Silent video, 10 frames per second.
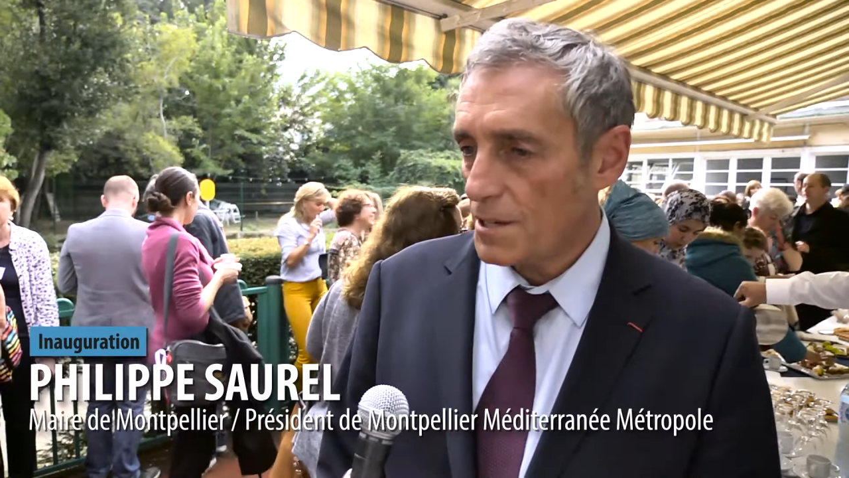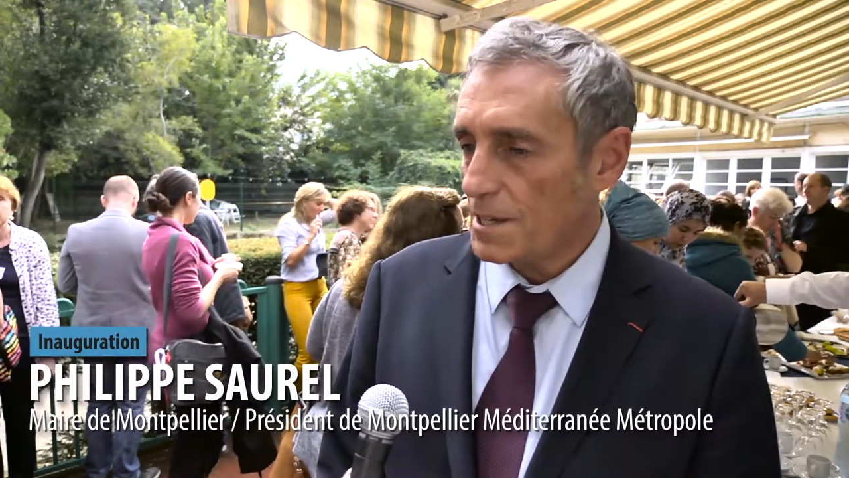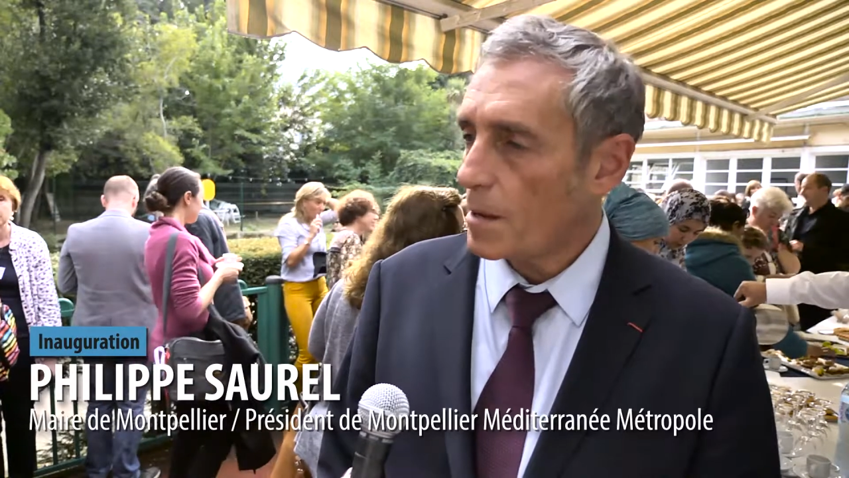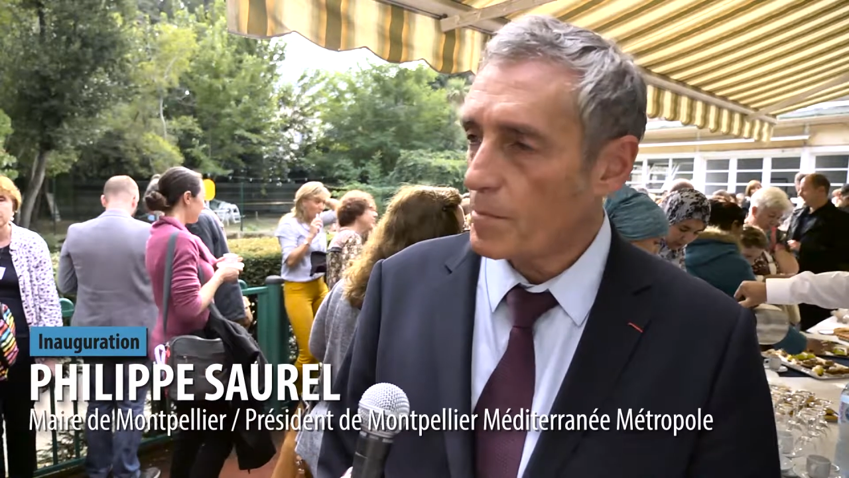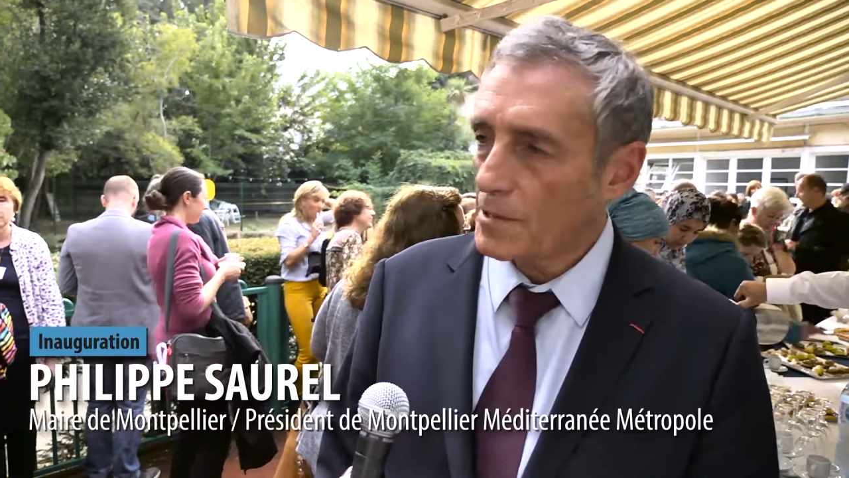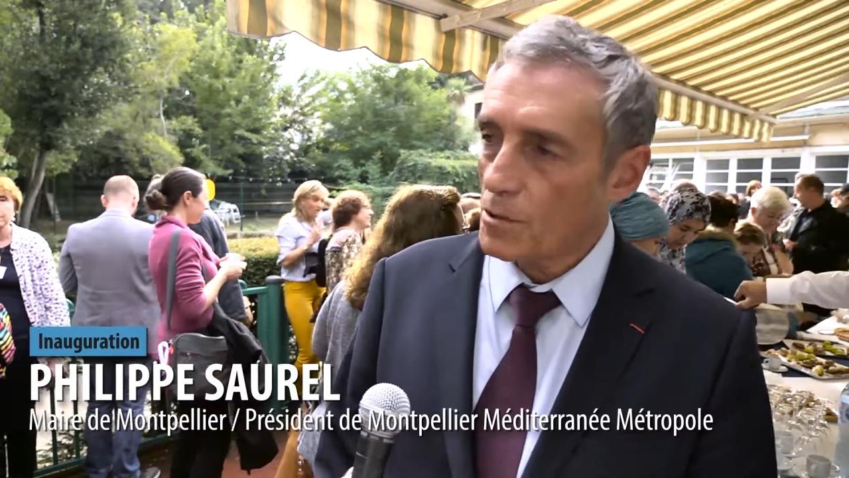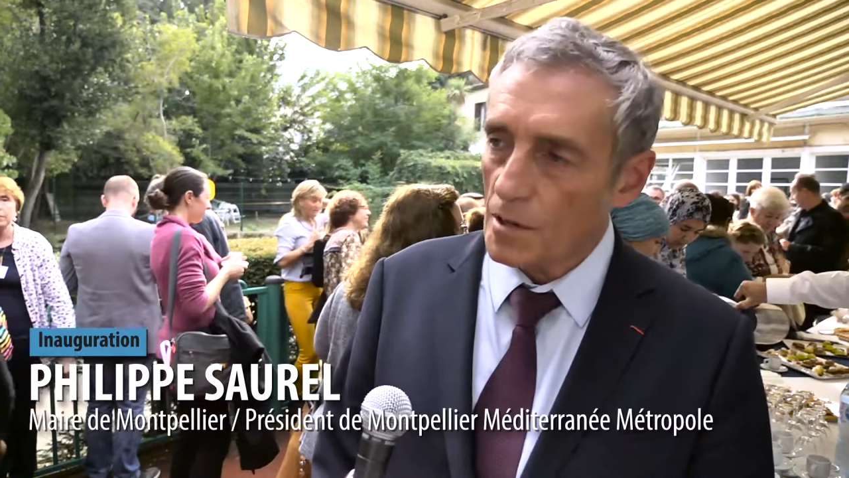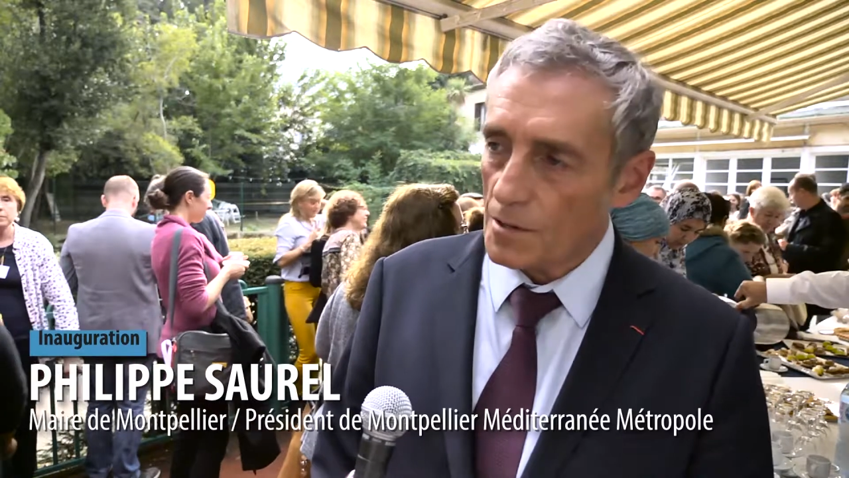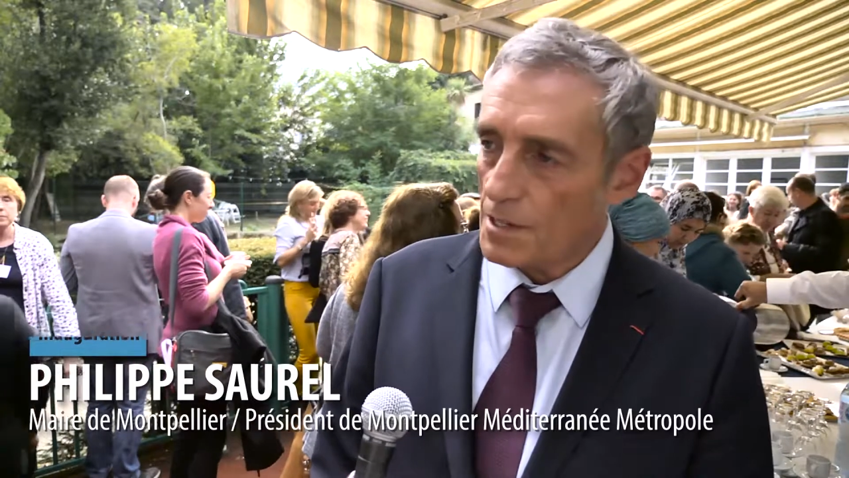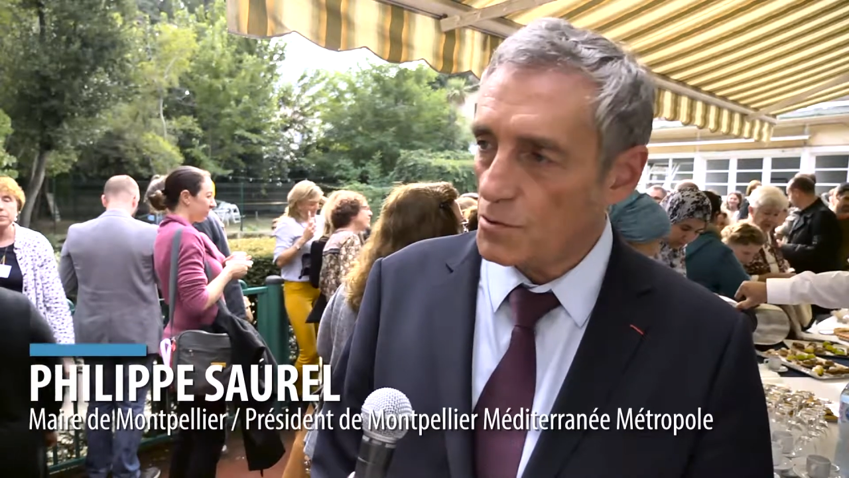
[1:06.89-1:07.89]
qui n'a pas de
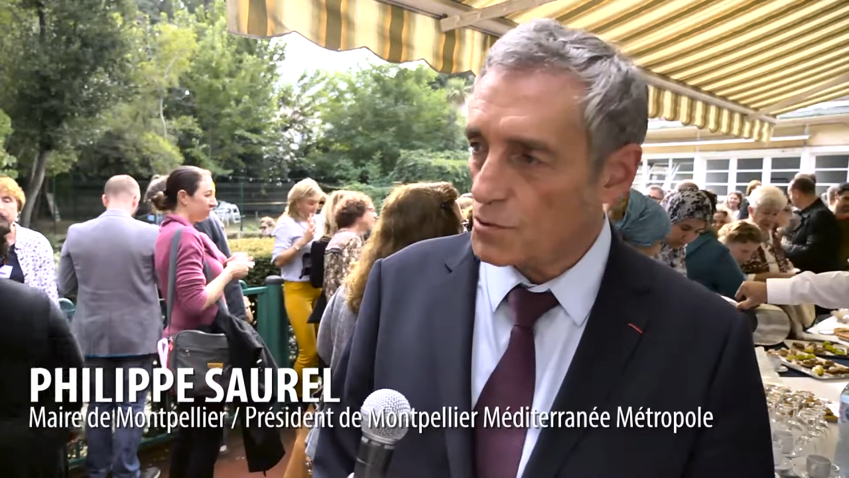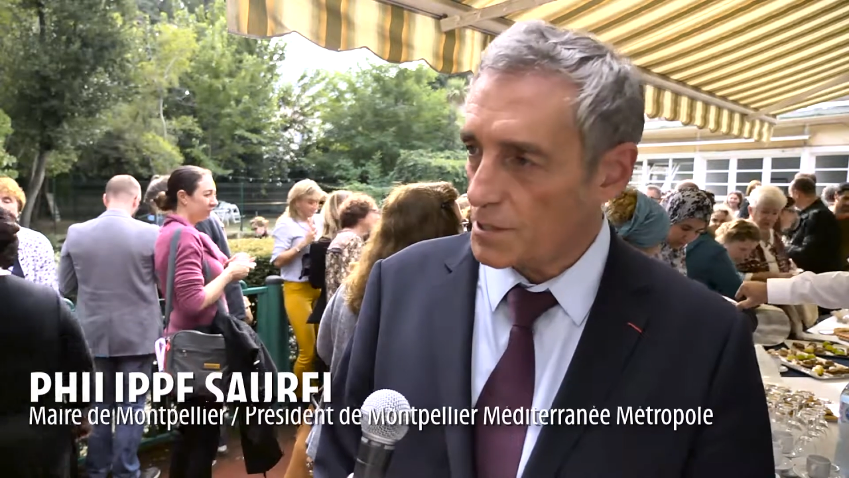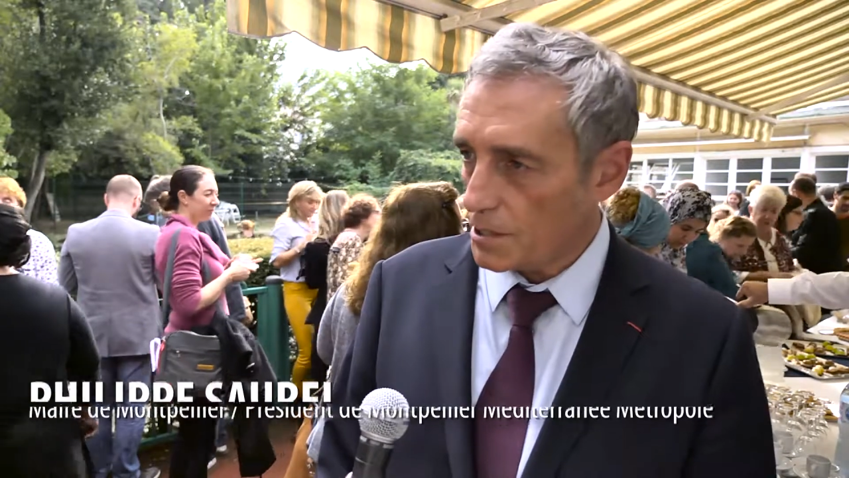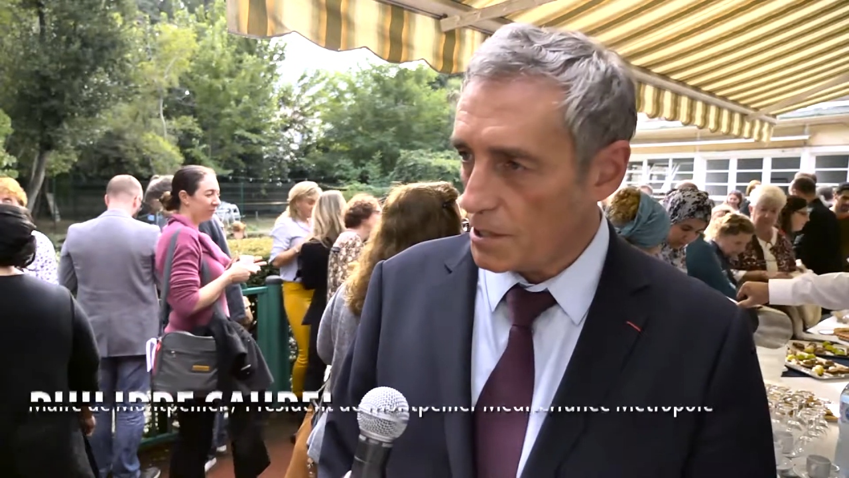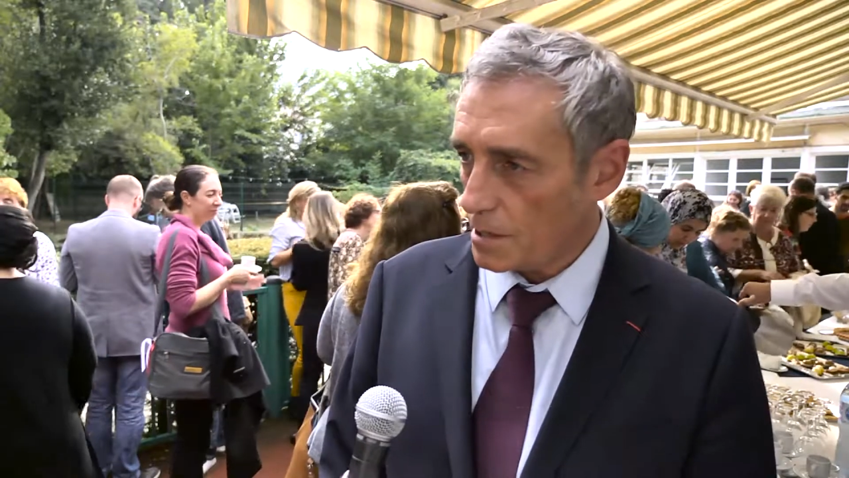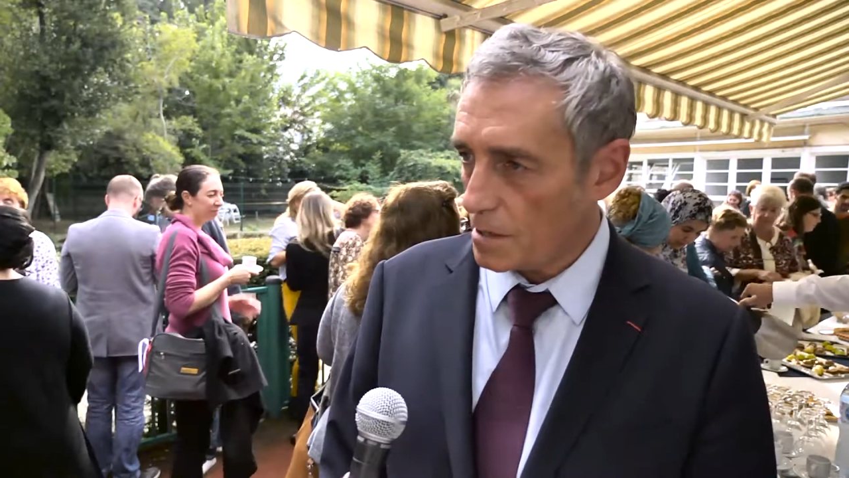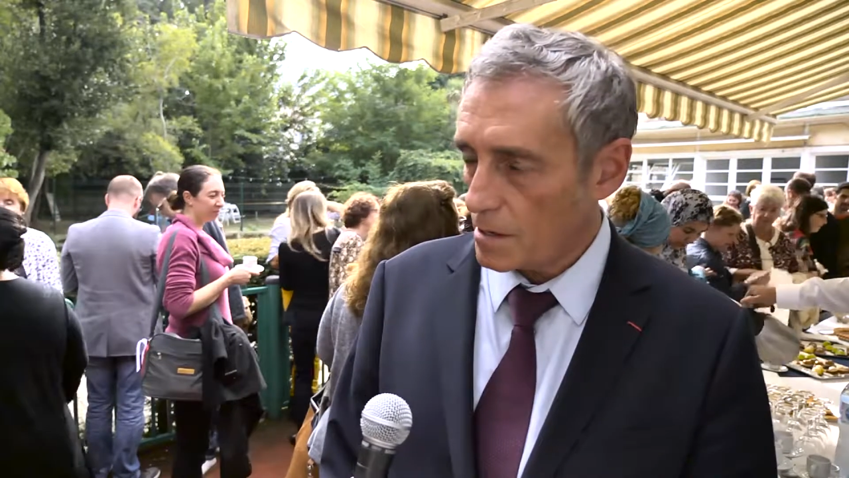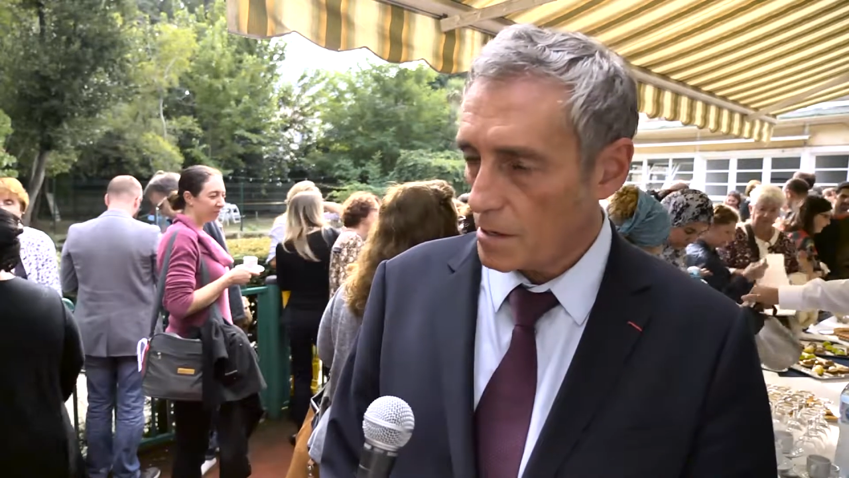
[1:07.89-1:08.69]
grande industrie,